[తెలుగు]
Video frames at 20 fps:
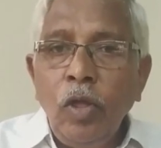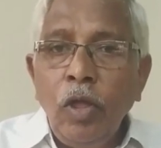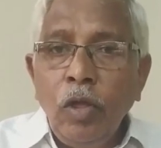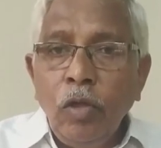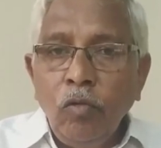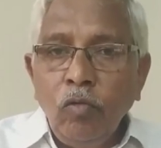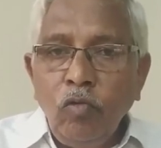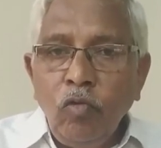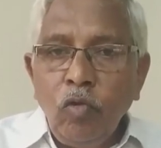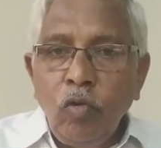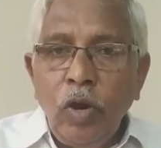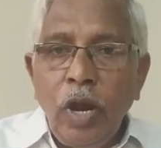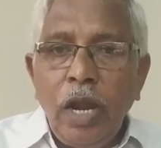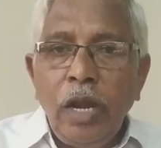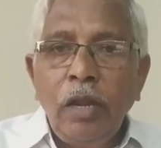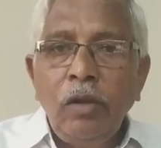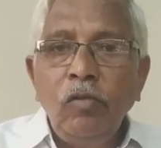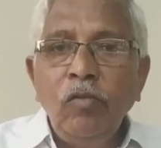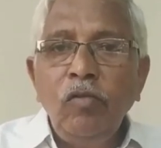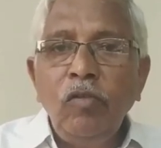ఏ
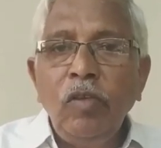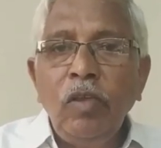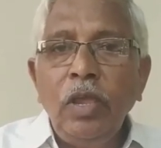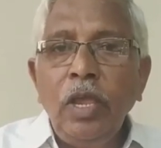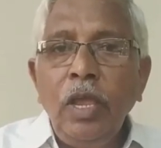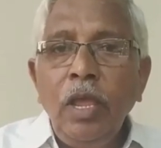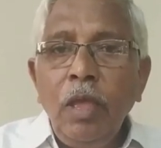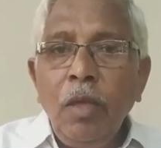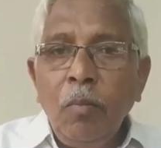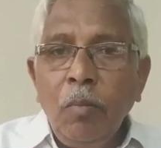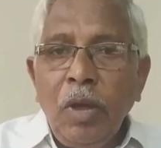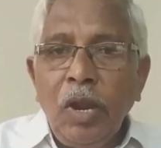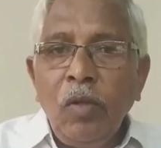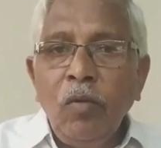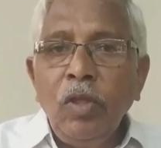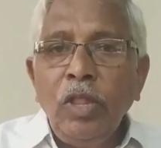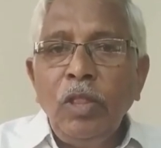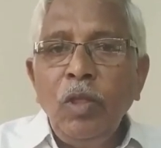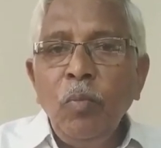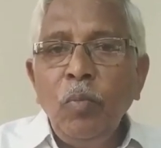ప్రాజెక్టులు జూరాల
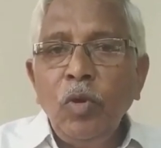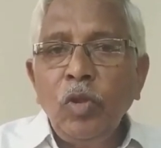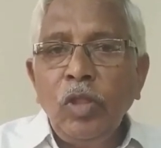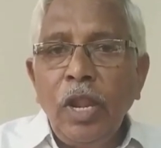నుంచి